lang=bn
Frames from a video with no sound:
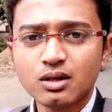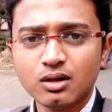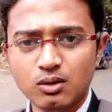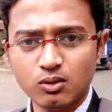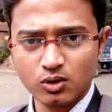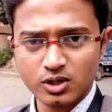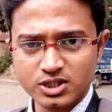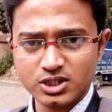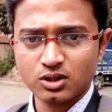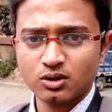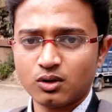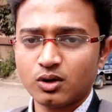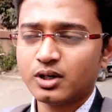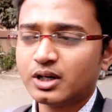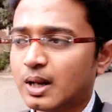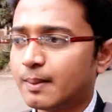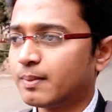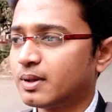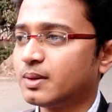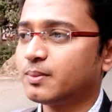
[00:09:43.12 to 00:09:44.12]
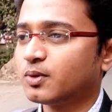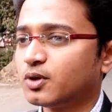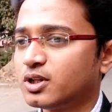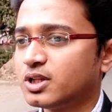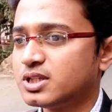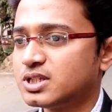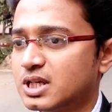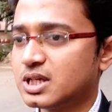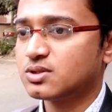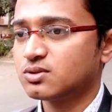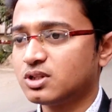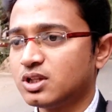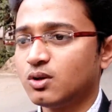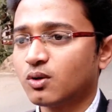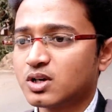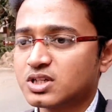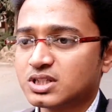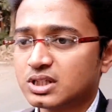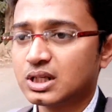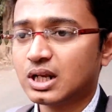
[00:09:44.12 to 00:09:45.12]
লোকেশান অলরেডি আপনাদের বলে দিয়েছি আর যদি
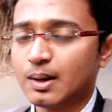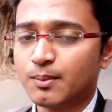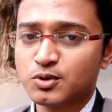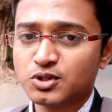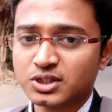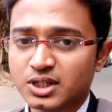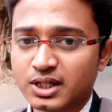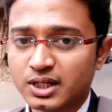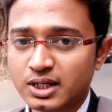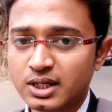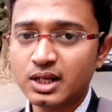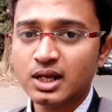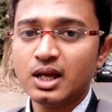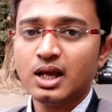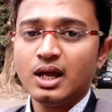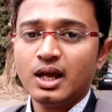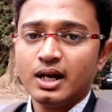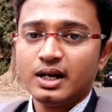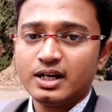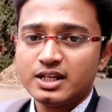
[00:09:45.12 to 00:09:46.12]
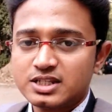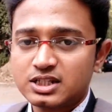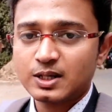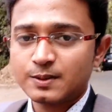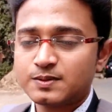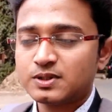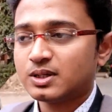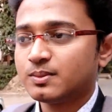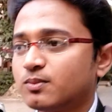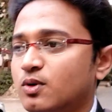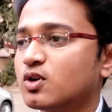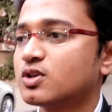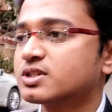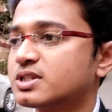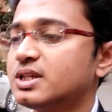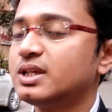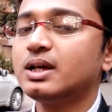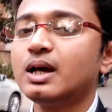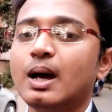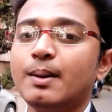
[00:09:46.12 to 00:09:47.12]
লোকেশান না বুঝে থাকেন ডিসক্রিপশান
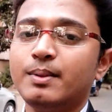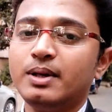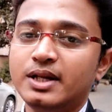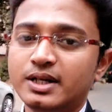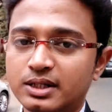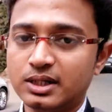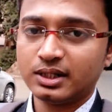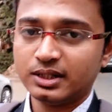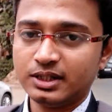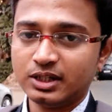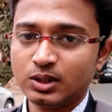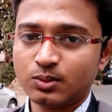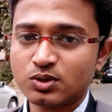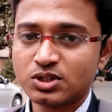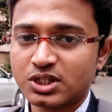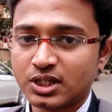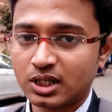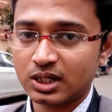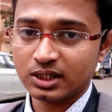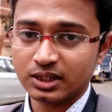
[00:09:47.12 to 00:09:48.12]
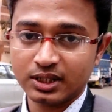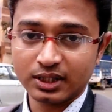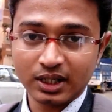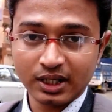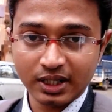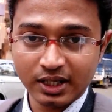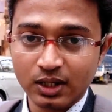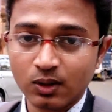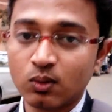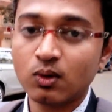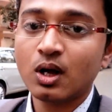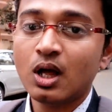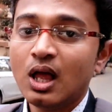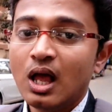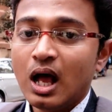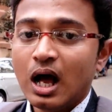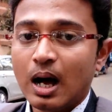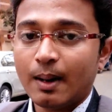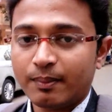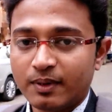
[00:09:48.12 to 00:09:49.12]
বক্সে আমি লিঙ্কটা দিয়ে দেবো সেখান থেকে গিয়েও
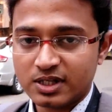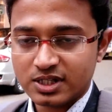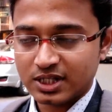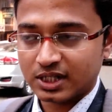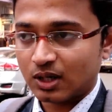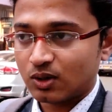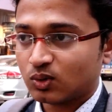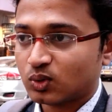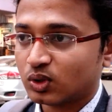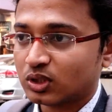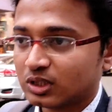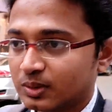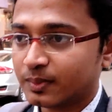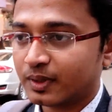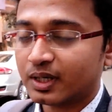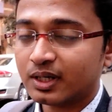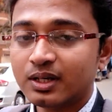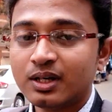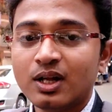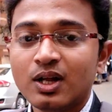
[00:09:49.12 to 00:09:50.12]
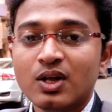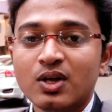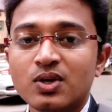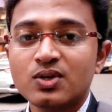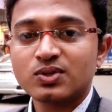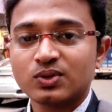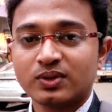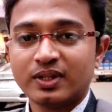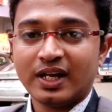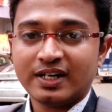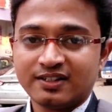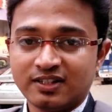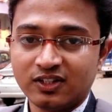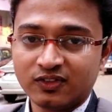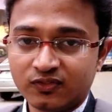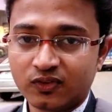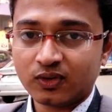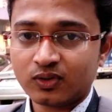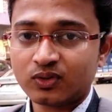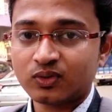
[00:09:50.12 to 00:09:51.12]
আপনারা চেক আউট করতে পারেন সো দ্যাটস ইট
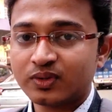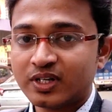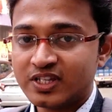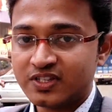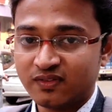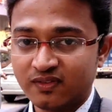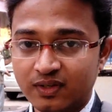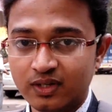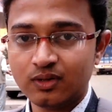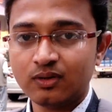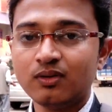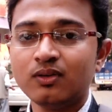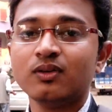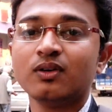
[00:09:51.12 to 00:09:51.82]
ফর টুডেজ ভিডিও